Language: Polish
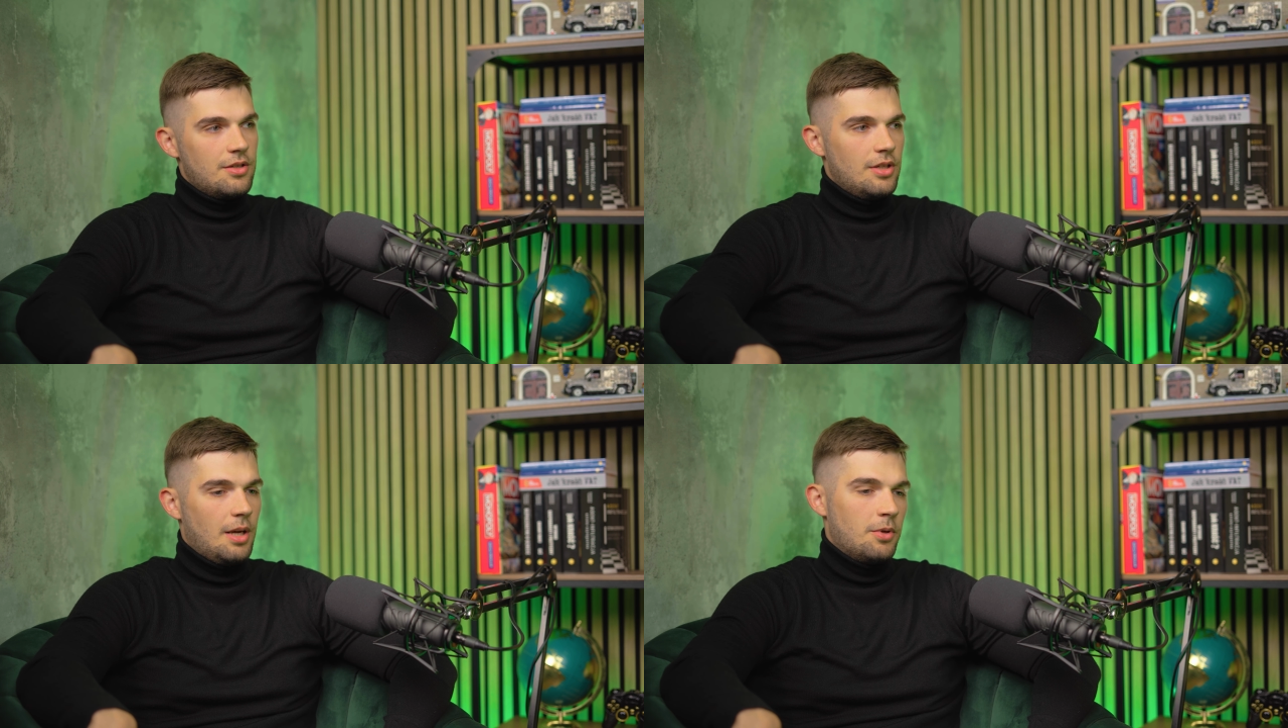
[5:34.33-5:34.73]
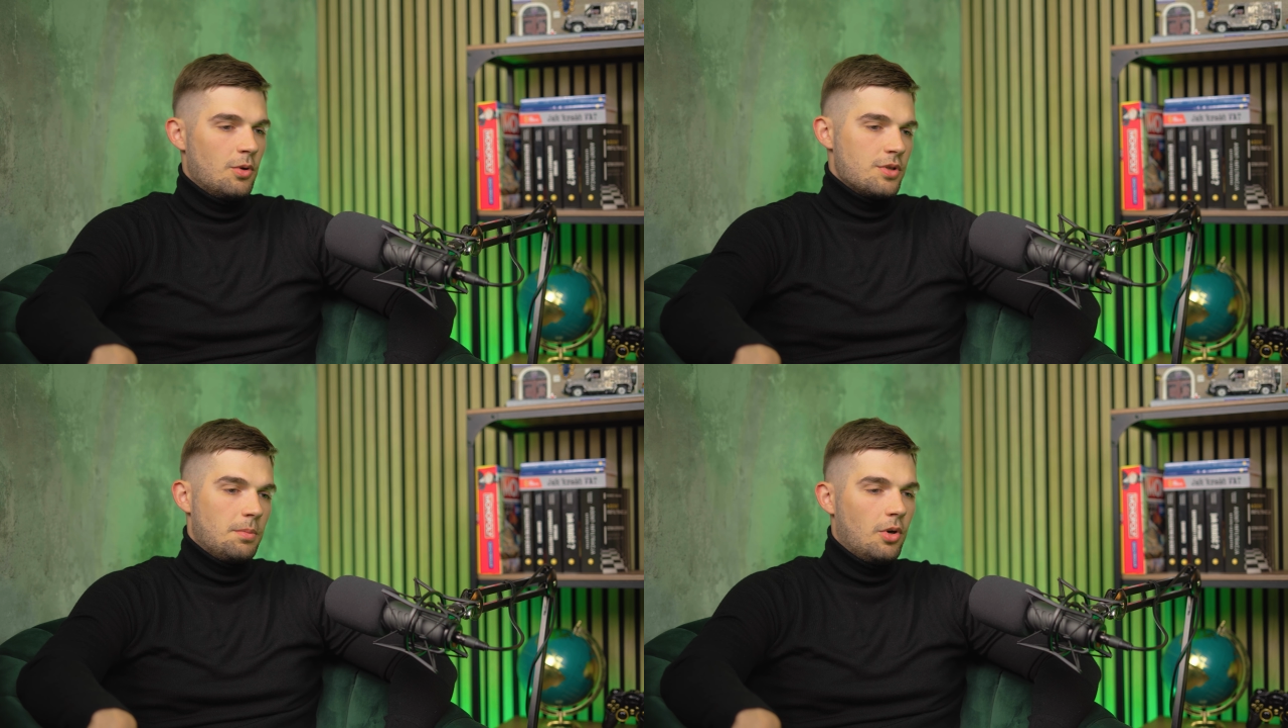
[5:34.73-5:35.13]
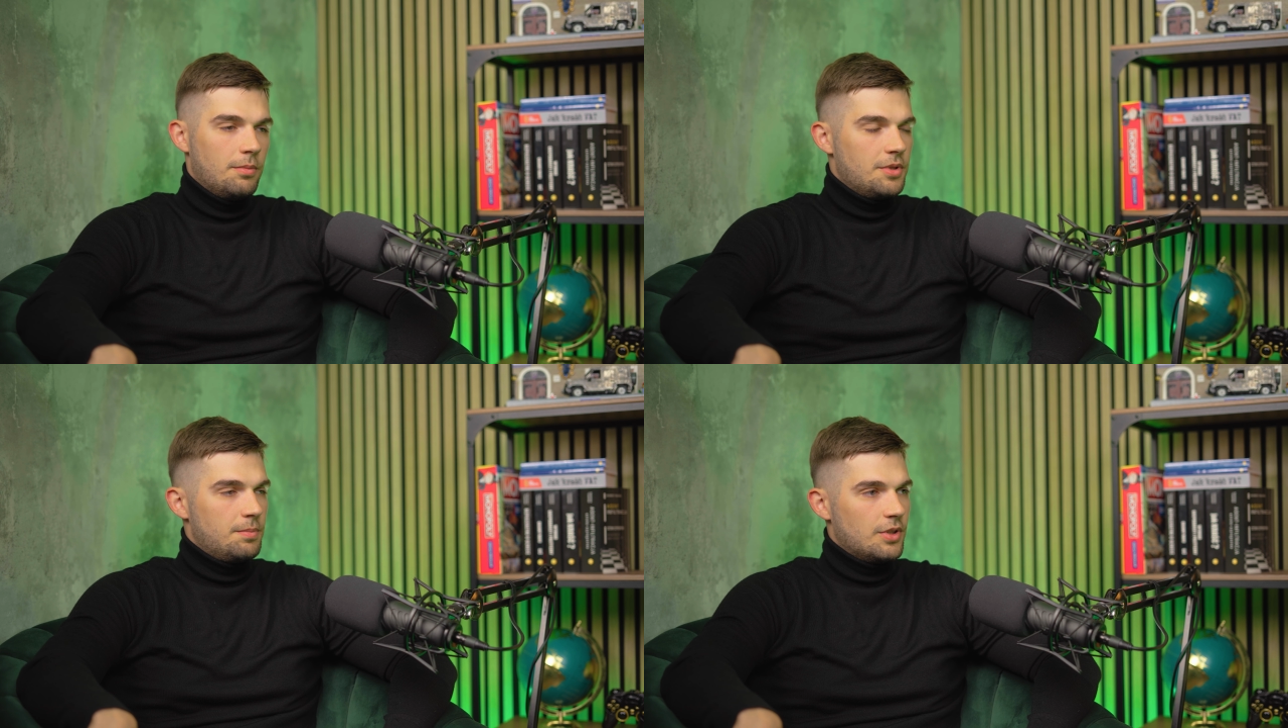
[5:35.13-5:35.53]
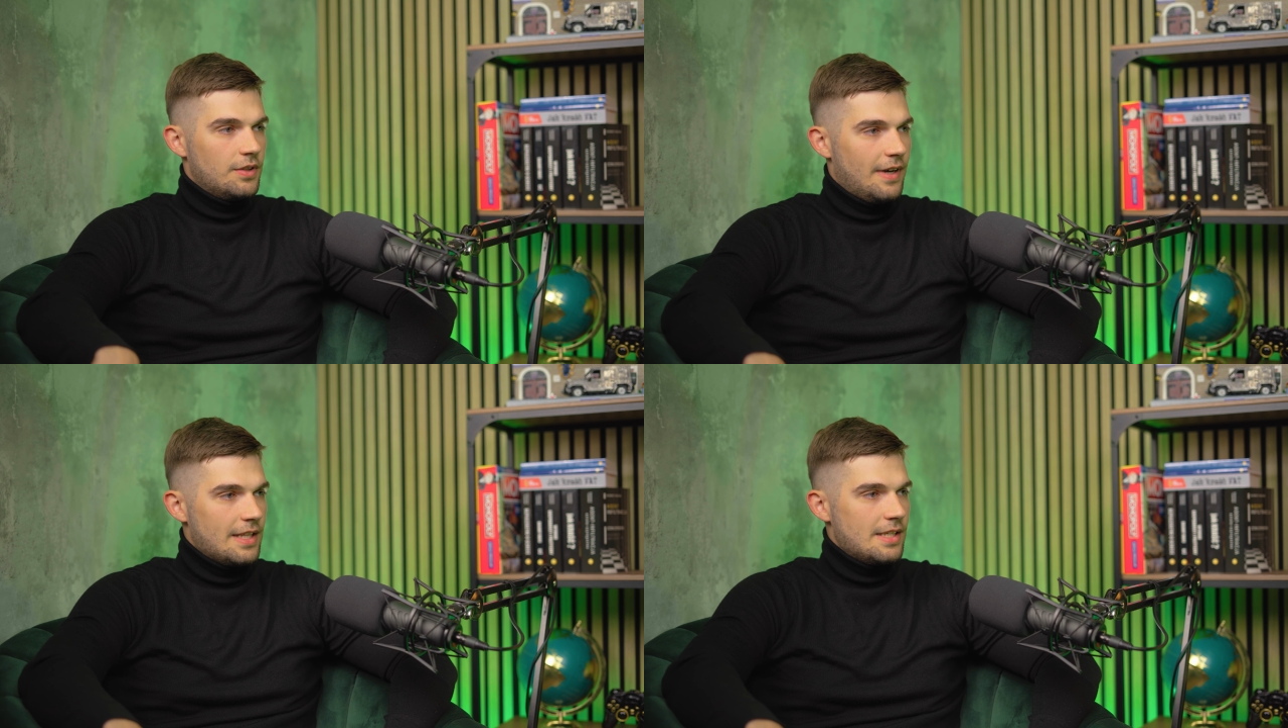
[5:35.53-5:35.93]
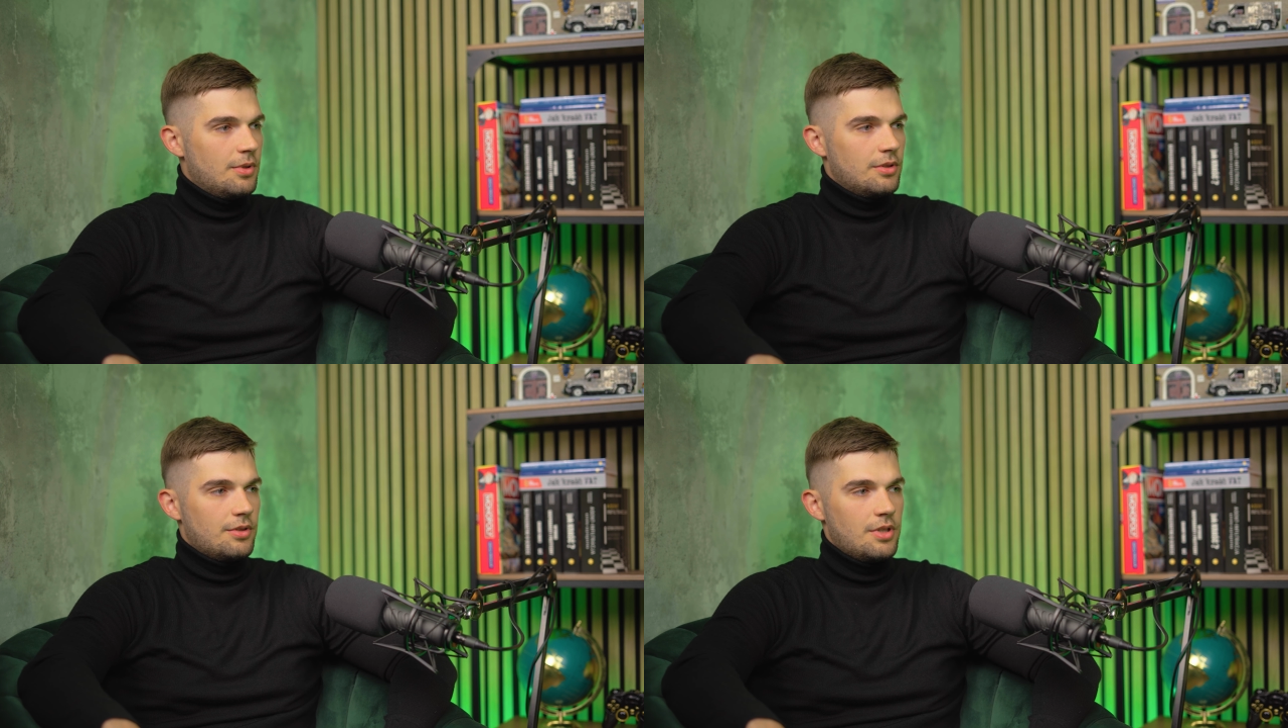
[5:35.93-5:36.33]
Czyli jakby różne mogą być motywacje,
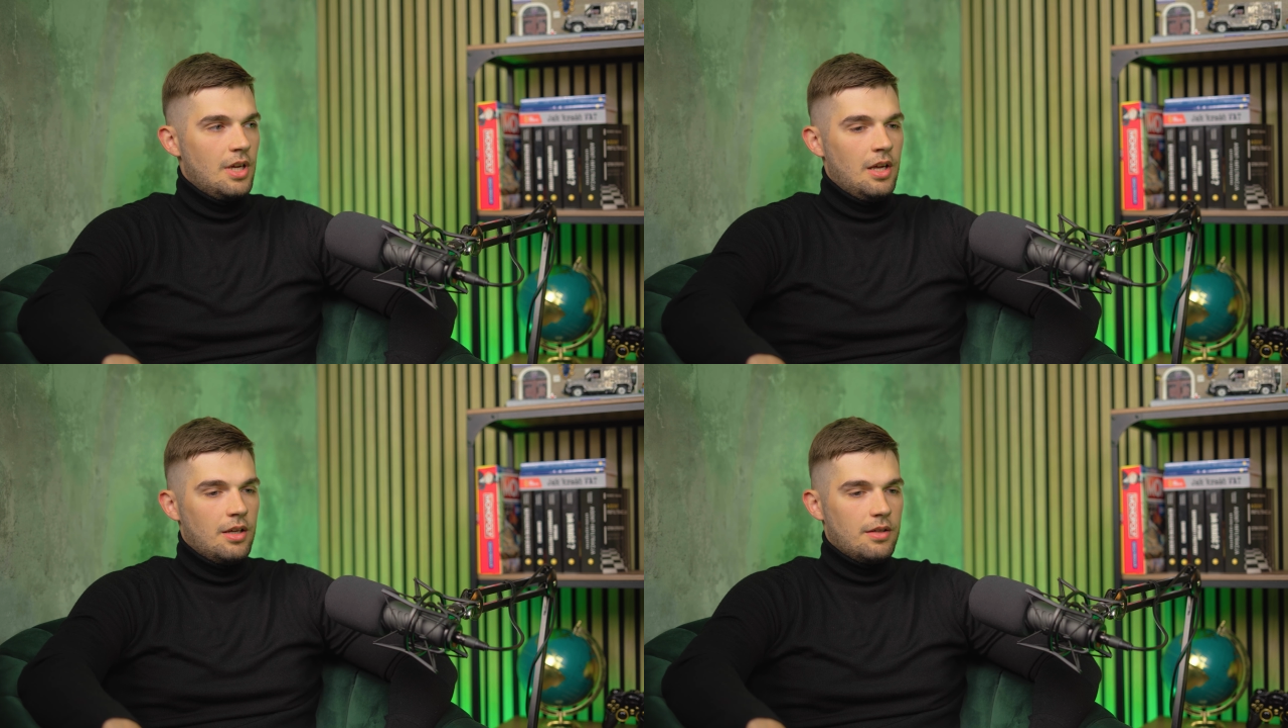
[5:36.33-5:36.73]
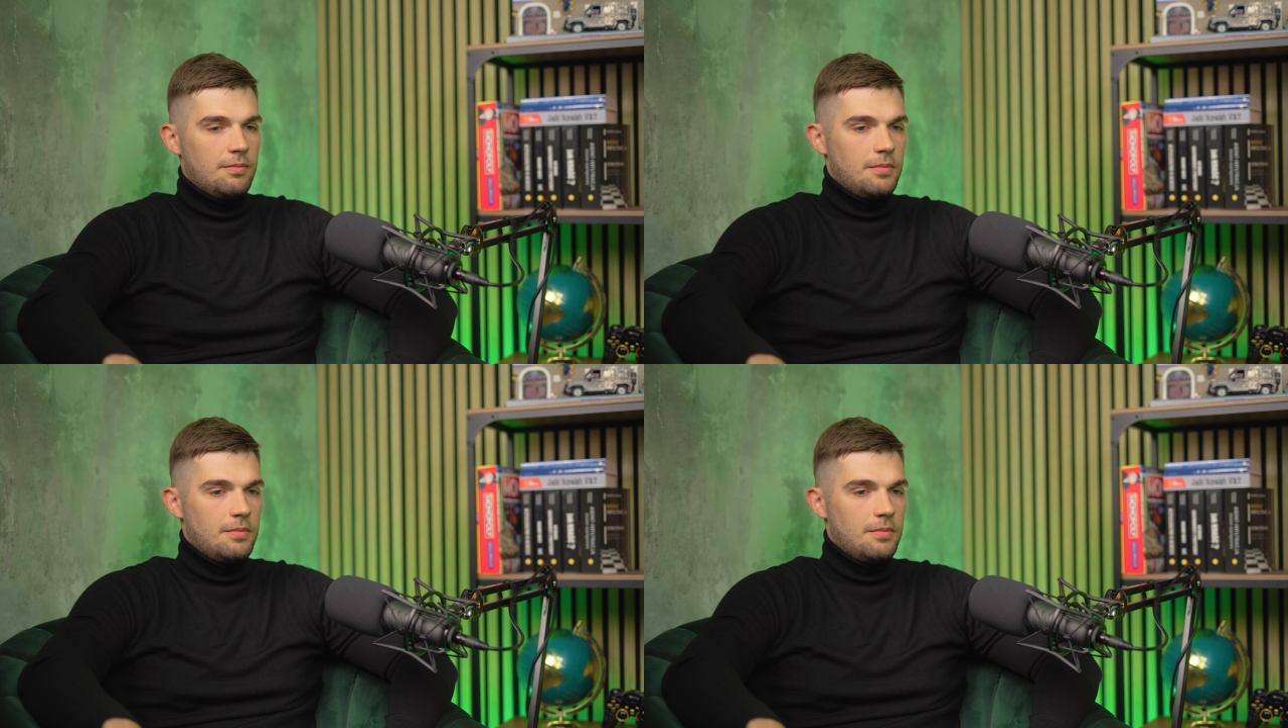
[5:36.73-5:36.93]
bo ktoś e,